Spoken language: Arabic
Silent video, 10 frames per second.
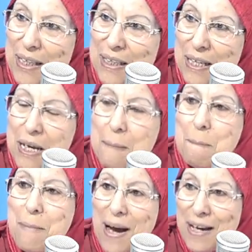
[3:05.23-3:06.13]
عليه
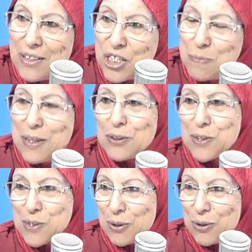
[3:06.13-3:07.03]
ما عدا جماعه
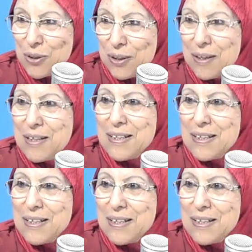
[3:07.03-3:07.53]
السكر